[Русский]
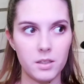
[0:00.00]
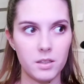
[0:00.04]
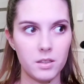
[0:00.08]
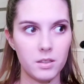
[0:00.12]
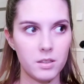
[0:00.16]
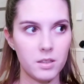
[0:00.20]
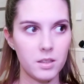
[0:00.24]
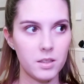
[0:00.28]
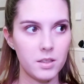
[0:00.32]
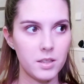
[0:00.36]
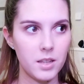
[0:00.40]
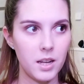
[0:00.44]

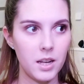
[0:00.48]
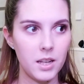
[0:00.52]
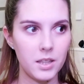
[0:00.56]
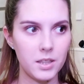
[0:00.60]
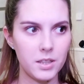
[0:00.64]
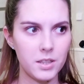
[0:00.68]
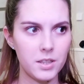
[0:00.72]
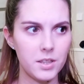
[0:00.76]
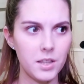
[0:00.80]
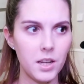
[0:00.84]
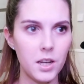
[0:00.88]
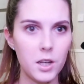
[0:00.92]

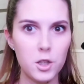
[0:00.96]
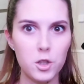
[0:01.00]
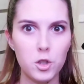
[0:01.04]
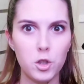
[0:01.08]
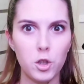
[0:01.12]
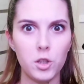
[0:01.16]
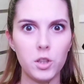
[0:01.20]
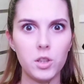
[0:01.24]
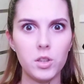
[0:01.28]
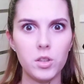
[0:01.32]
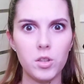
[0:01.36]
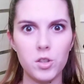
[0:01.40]
социальных сетях,
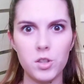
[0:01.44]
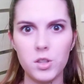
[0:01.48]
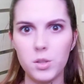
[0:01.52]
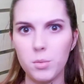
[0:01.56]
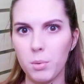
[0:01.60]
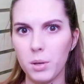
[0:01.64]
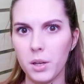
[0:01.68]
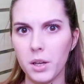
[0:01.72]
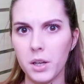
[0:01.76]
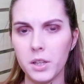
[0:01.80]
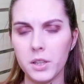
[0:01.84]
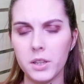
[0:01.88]
что они должны
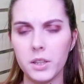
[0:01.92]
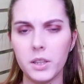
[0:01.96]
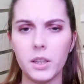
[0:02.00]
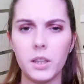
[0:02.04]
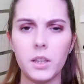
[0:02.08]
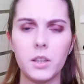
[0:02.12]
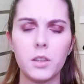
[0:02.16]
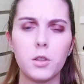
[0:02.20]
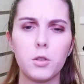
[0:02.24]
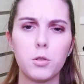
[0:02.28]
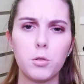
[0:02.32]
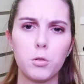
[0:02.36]
поехать на
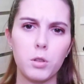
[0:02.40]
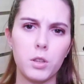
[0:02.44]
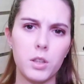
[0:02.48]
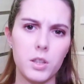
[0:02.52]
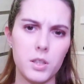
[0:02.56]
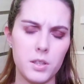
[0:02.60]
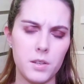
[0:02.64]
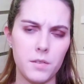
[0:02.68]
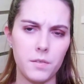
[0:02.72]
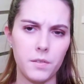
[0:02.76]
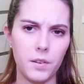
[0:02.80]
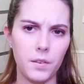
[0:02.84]
какие-то другие
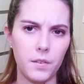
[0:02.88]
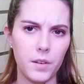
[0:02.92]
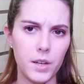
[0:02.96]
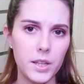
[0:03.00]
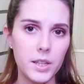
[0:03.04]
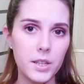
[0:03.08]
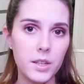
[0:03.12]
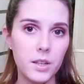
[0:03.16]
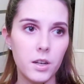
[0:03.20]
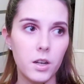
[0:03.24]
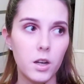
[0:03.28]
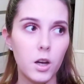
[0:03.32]

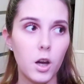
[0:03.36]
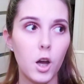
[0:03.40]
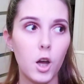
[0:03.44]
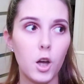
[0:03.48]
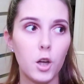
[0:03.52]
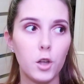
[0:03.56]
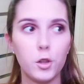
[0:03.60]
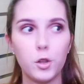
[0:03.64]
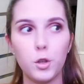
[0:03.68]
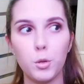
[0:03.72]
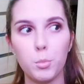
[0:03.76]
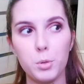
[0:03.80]
соревнования,
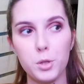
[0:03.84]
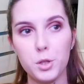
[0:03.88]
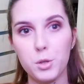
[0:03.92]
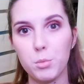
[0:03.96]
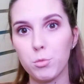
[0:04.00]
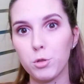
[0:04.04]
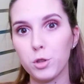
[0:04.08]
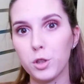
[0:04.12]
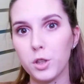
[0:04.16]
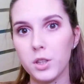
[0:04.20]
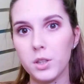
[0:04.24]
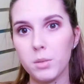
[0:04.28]
но
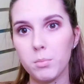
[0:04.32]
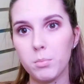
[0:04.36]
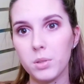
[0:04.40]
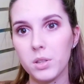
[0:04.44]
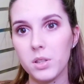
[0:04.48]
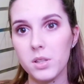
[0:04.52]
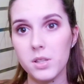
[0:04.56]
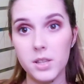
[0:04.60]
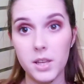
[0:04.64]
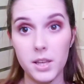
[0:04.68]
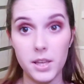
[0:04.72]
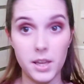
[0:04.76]
почему-то они
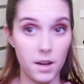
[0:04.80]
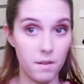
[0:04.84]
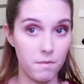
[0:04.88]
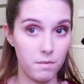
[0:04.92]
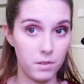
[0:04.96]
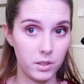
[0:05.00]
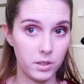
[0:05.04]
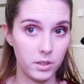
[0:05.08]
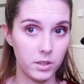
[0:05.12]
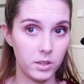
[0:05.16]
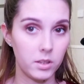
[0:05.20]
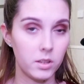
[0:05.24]
были
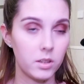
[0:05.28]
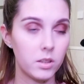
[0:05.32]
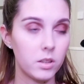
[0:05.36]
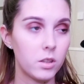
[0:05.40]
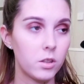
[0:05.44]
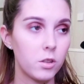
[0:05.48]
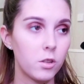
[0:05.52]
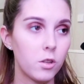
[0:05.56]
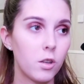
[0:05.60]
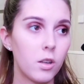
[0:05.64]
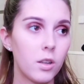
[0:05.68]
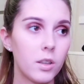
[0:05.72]
заявлены.
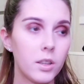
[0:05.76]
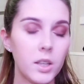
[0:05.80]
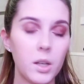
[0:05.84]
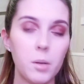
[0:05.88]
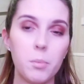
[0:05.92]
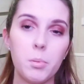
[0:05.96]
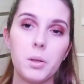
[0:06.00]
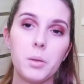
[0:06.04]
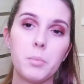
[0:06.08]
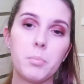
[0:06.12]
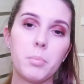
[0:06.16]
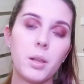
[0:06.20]
Но
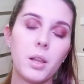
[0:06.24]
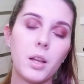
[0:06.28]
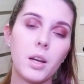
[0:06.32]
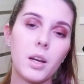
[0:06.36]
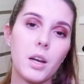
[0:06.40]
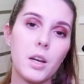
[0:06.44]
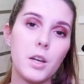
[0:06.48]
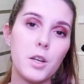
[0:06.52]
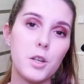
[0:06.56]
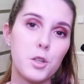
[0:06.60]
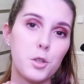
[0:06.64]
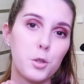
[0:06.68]
я
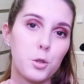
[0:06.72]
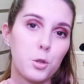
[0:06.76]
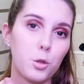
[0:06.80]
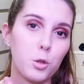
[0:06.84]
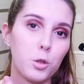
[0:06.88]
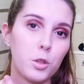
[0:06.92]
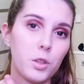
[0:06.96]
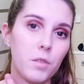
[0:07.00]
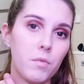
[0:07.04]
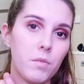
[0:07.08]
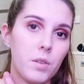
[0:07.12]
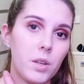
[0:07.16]
предполагаю,
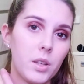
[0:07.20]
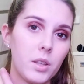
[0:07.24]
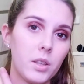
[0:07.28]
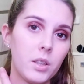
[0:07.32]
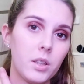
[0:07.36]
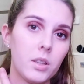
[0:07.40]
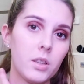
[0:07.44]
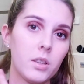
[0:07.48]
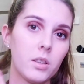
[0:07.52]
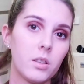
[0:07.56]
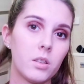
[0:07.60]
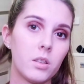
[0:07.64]
что,
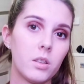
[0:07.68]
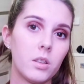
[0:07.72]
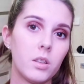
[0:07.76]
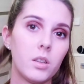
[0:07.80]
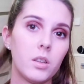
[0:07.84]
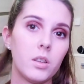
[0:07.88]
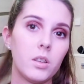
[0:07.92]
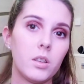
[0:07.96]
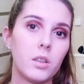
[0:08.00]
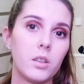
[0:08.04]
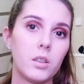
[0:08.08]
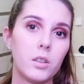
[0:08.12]
наверное,
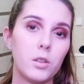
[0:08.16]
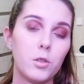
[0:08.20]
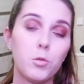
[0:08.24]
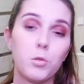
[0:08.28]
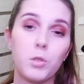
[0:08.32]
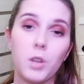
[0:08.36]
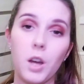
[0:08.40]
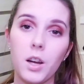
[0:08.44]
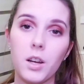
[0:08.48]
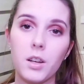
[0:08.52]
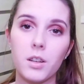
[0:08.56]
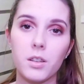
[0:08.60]
ну,
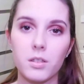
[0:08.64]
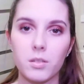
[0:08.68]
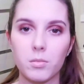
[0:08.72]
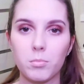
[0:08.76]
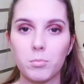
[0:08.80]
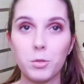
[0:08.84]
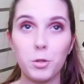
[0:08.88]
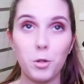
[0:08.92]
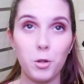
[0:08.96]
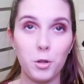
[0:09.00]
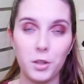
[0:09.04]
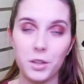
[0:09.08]
как
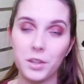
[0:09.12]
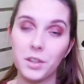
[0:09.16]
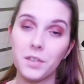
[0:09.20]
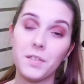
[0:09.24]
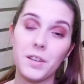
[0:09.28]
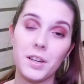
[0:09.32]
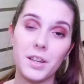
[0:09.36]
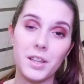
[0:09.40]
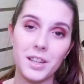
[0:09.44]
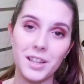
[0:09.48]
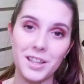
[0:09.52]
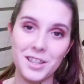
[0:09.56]
многие
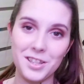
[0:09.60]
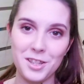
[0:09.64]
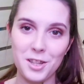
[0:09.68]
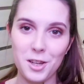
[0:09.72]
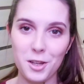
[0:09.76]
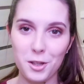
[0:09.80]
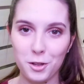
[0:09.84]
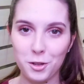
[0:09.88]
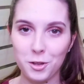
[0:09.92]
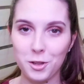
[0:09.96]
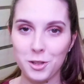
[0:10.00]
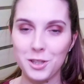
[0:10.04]
наверняка
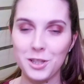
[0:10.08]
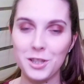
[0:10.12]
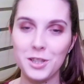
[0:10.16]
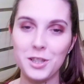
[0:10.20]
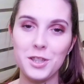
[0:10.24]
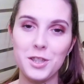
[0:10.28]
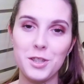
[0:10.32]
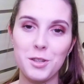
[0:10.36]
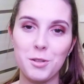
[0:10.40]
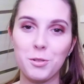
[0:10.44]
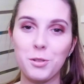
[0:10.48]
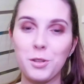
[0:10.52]
знают, кто
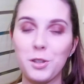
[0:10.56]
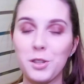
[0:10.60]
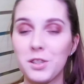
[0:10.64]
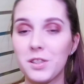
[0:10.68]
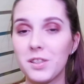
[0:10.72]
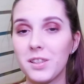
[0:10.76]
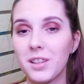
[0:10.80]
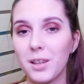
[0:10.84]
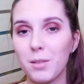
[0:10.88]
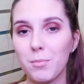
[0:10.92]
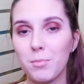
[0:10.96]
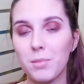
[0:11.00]
следит за
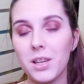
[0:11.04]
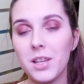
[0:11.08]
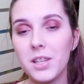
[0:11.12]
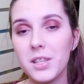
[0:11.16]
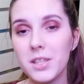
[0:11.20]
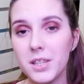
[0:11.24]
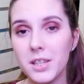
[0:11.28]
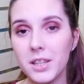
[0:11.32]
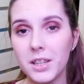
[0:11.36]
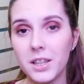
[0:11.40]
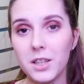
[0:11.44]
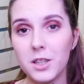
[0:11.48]
художественной
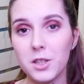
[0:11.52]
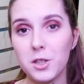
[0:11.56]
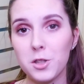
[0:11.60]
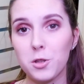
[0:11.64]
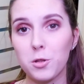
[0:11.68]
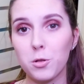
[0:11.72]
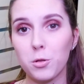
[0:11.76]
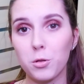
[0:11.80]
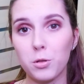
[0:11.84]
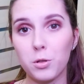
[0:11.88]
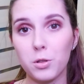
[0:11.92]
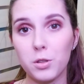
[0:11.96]
гимнастикой,
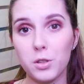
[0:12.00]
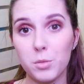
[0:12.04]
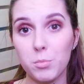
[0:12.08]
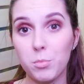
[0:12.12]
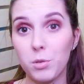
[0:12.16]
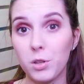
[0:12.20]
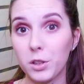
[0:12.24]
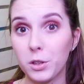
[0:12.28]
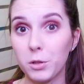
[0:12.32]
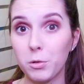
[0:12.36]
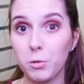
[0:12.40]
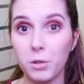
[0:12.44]
что
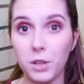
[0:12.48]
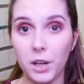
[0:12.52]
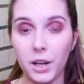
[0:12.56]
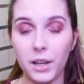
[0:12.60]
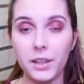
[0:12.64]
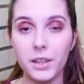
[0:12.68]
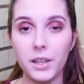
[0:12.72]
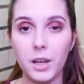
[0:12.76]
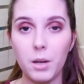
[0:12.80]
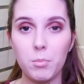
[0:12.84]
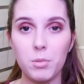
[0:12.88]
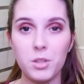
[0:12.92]
сборная
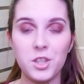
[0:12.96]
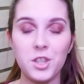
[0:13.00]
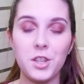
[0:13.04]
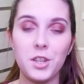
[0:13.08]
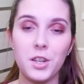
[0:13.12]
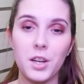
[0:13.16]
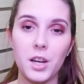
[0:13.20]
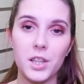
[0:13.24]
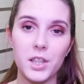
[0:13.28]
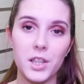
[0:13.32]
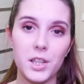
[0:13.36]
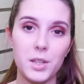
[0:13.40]
Украины обычно
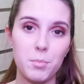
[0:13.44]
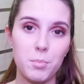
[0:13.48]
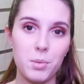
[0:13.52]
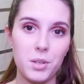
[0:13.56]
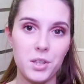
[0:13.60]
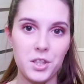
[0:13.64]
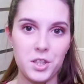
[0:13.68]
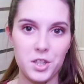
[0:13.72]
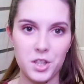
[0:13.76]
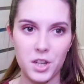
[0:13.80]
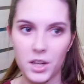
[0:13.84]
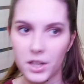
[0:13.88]
никогда не
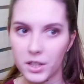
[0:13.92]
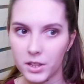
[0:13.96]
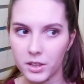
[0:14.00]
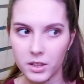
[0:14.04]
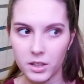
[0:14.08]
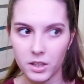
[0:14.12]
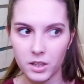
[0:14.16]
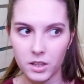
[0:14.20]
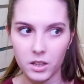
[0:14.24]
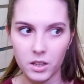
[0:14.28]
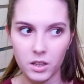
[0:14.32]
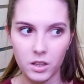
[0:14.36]
приезжает
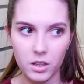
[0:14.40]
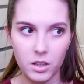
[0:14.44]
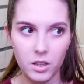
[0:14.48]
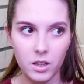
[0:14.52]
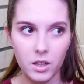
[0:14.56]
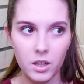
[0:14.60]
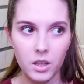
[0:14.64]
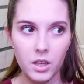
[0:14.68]
на